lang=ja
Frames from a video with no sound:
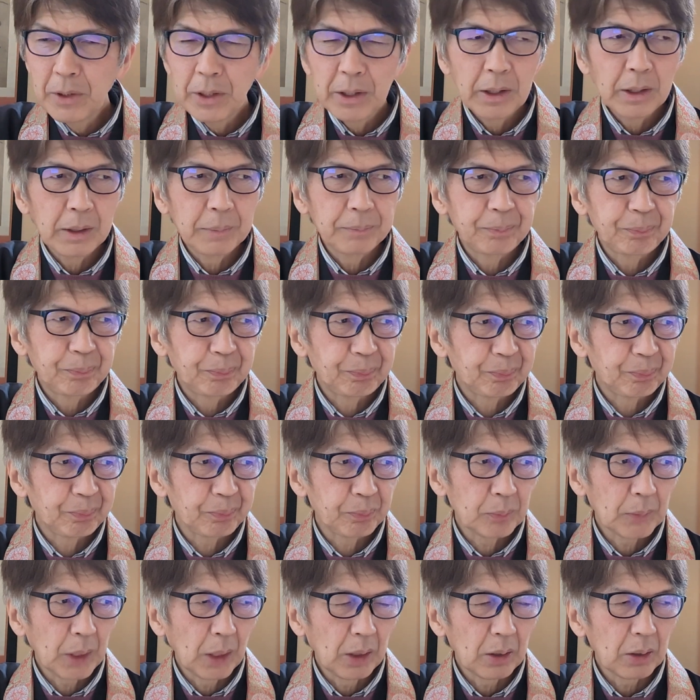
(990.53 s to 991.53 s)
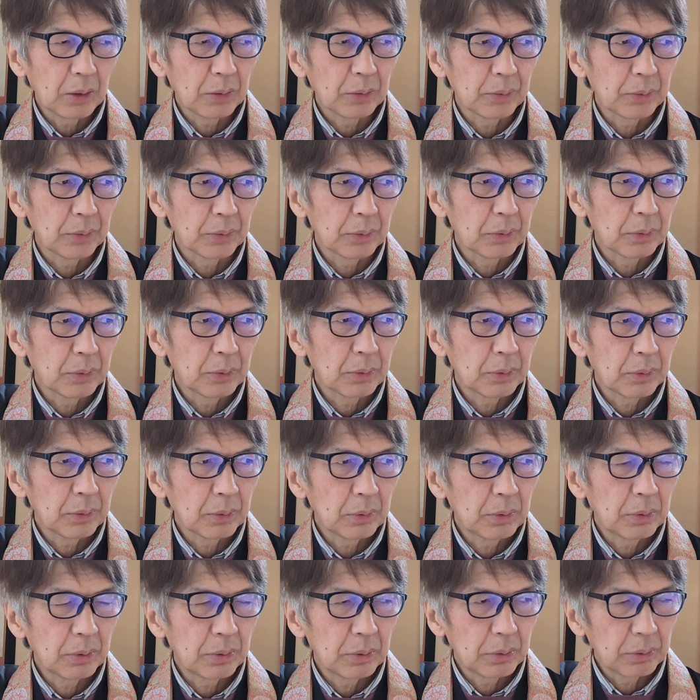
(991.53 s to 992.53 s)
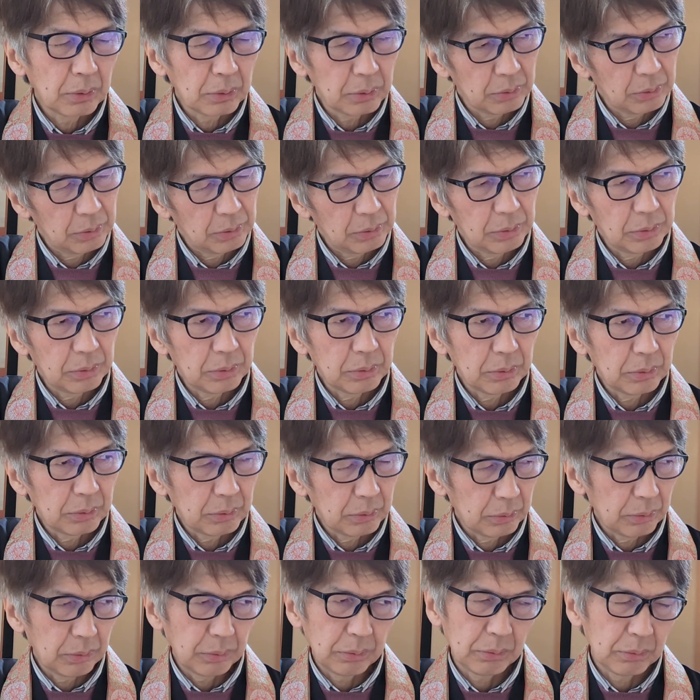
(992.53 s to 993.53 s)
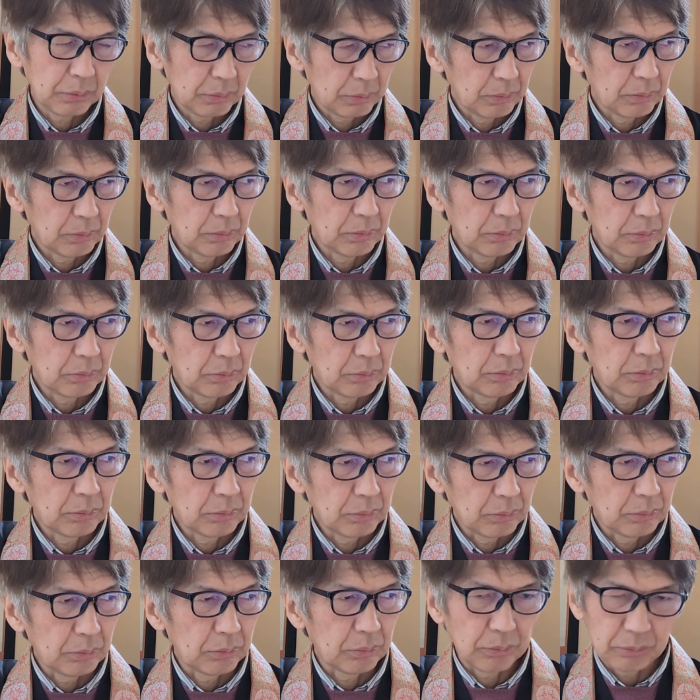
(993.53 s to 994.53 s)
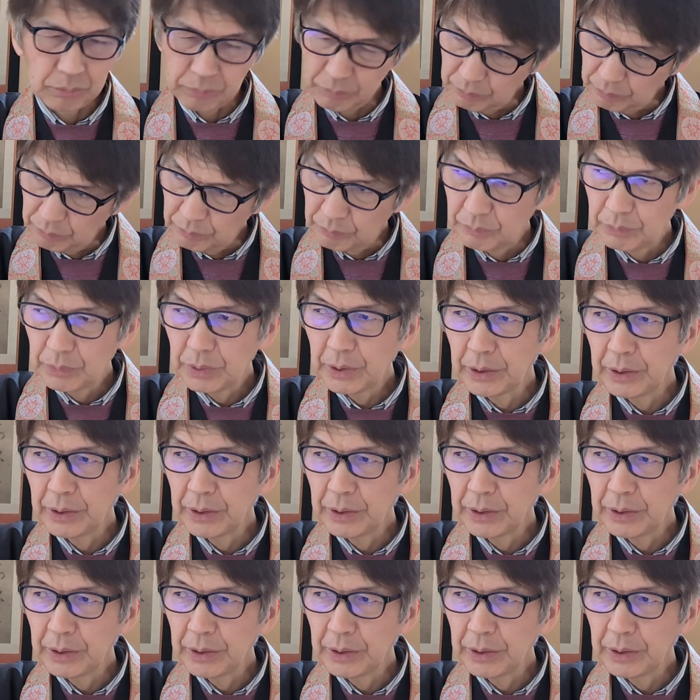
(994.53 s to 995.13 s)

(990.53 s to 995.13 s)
であのー、